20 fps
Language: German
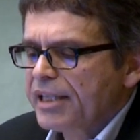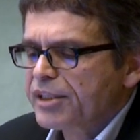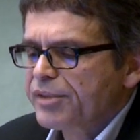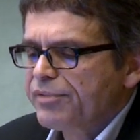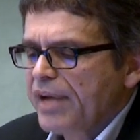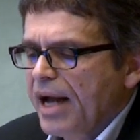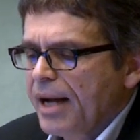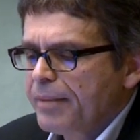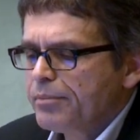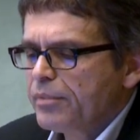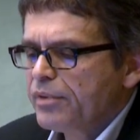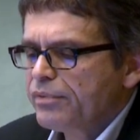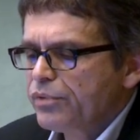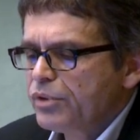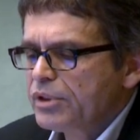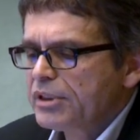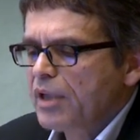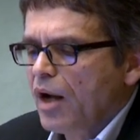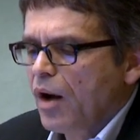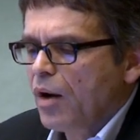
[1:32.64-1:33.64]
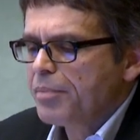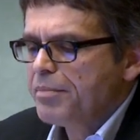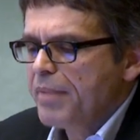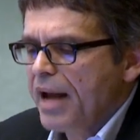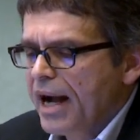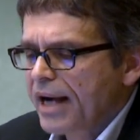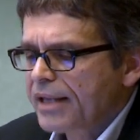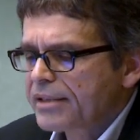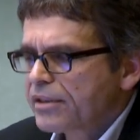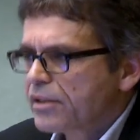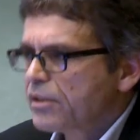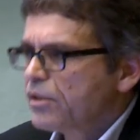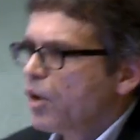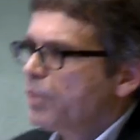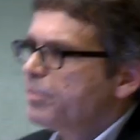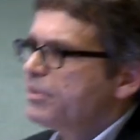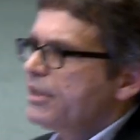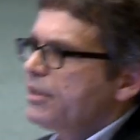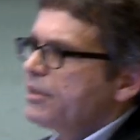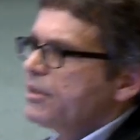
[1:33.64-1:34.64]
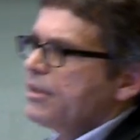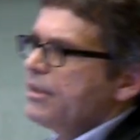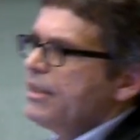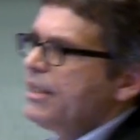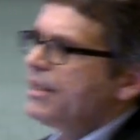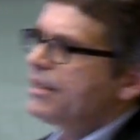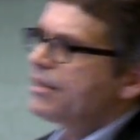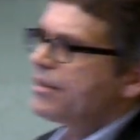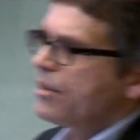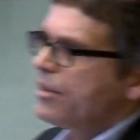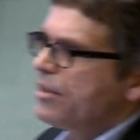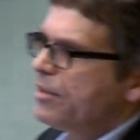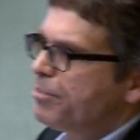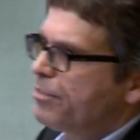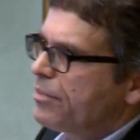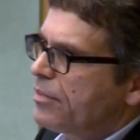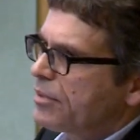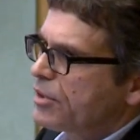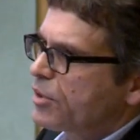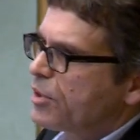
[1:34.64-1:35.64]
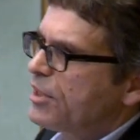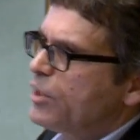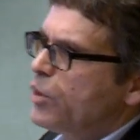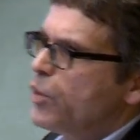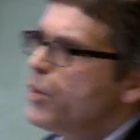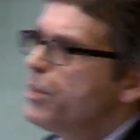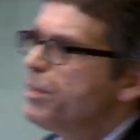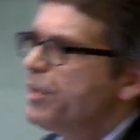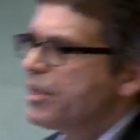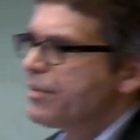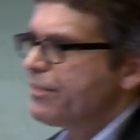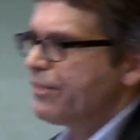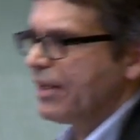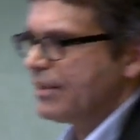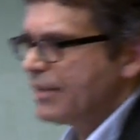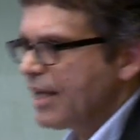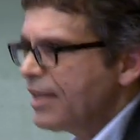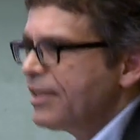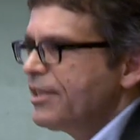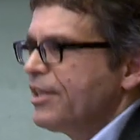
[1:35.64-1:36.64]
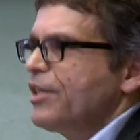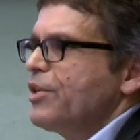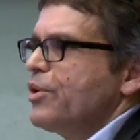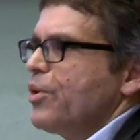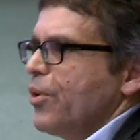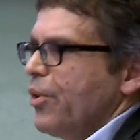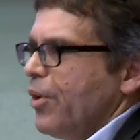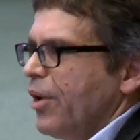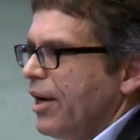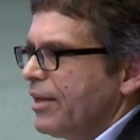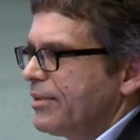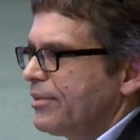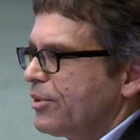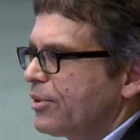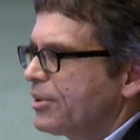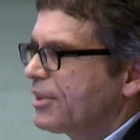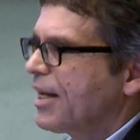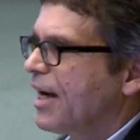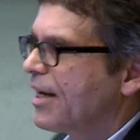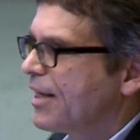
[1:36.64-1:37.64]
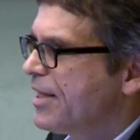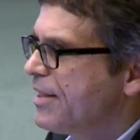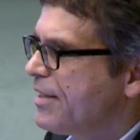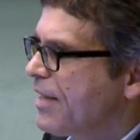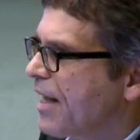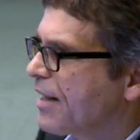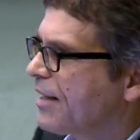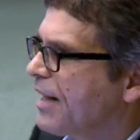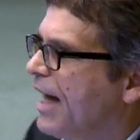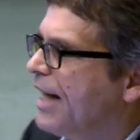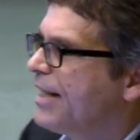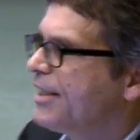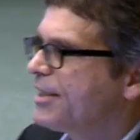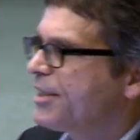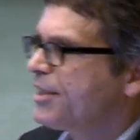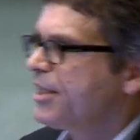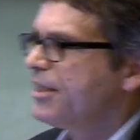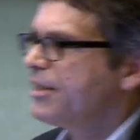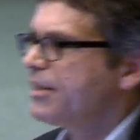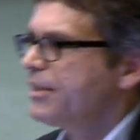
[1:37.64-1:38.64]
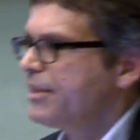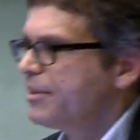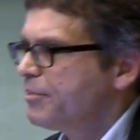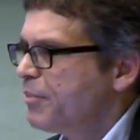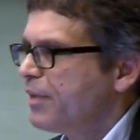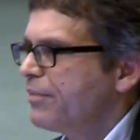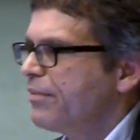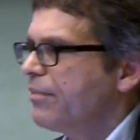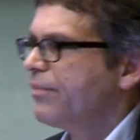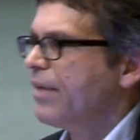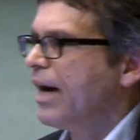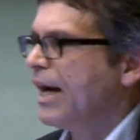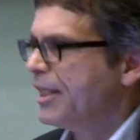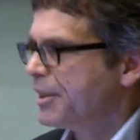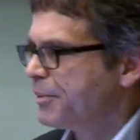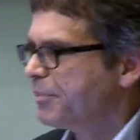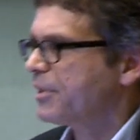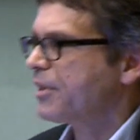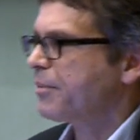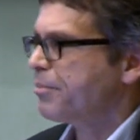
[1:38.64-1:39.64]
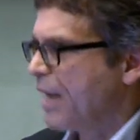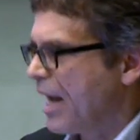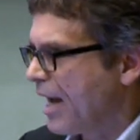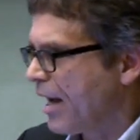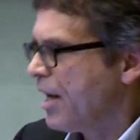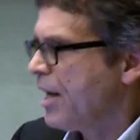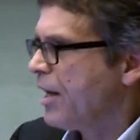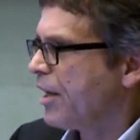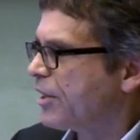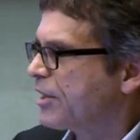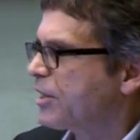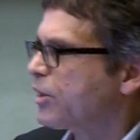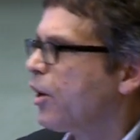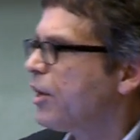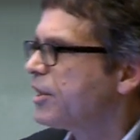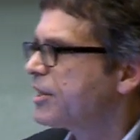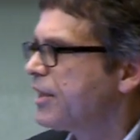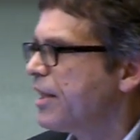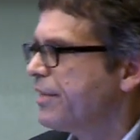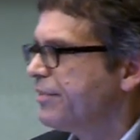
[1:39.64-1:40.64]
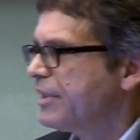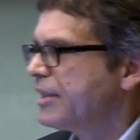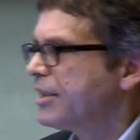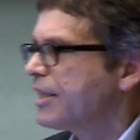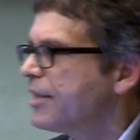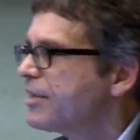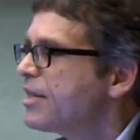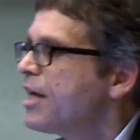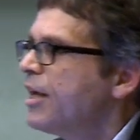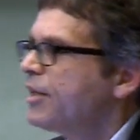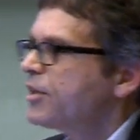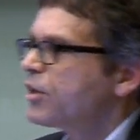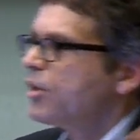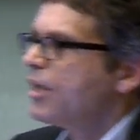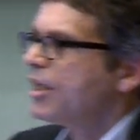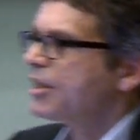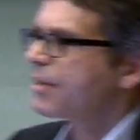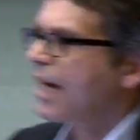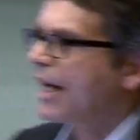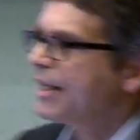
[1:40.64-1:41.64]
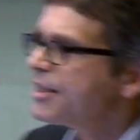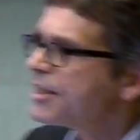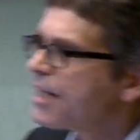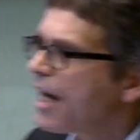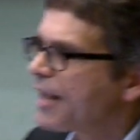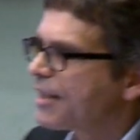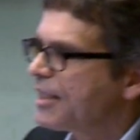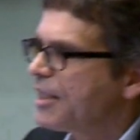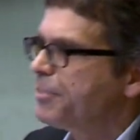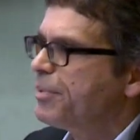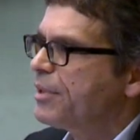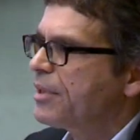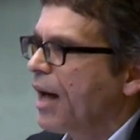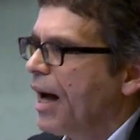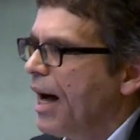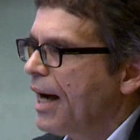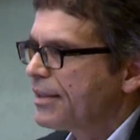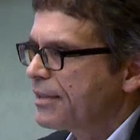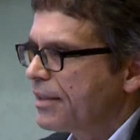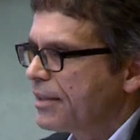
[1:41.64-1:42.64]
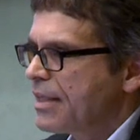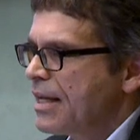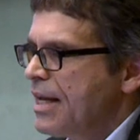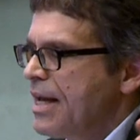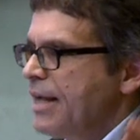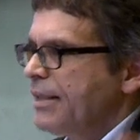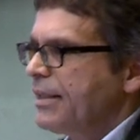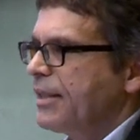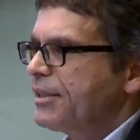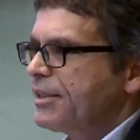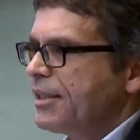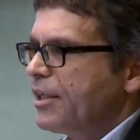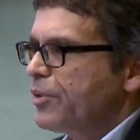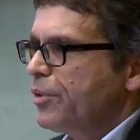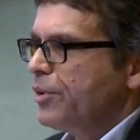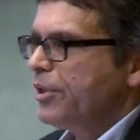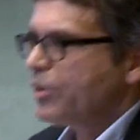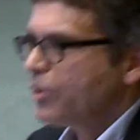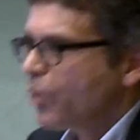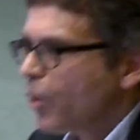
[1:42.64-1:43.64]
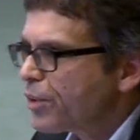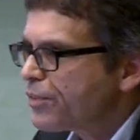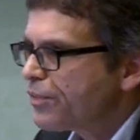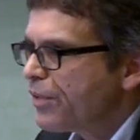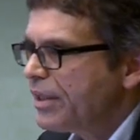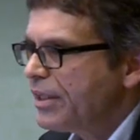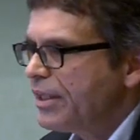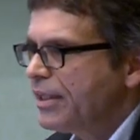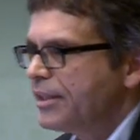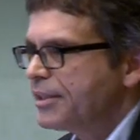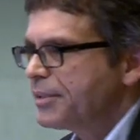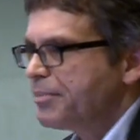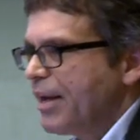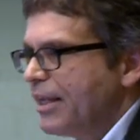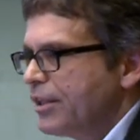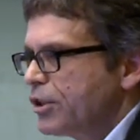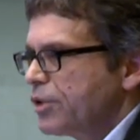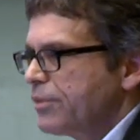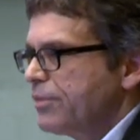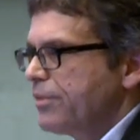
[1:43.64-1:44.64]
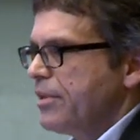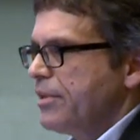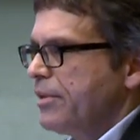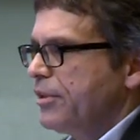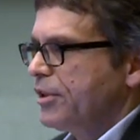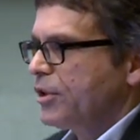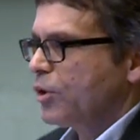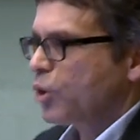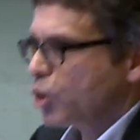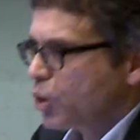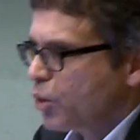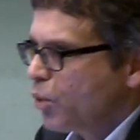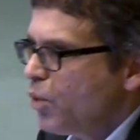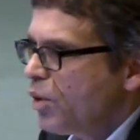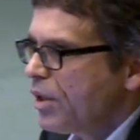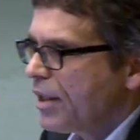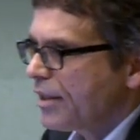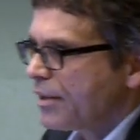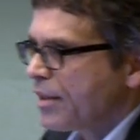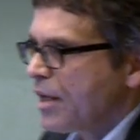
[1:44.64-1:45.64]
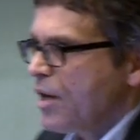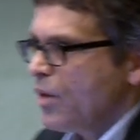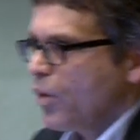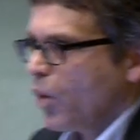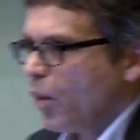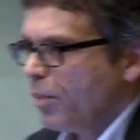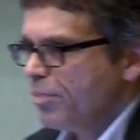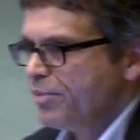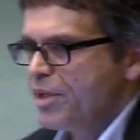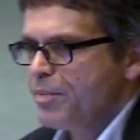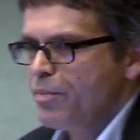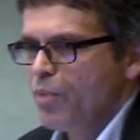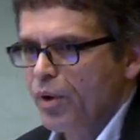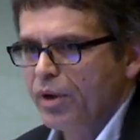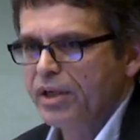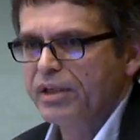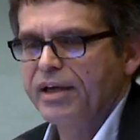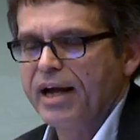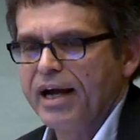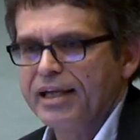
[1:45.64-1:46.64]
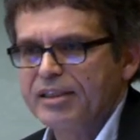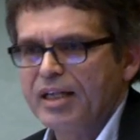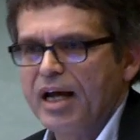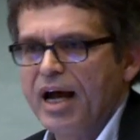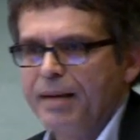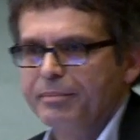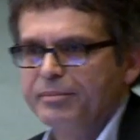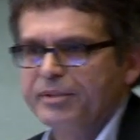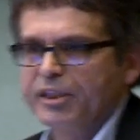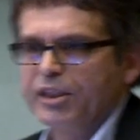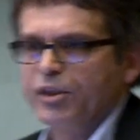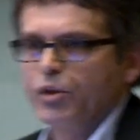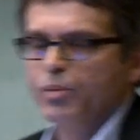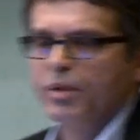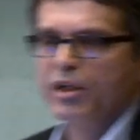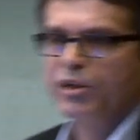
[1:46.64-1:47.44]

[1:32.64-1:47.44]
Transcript: Also wir haben bewusst auch Märkte genommen, die nicht zu den üblichen Verdächtigen gehören, sozusagen in der kleinen Szene, die immer weiß, mit mehr ressourceneffizient, sondern das ganzheitlich betrachtet. Dass es natürlich notwendig ist, Menschen äh, zu schulen, um die Möglichkeit zu haben, sich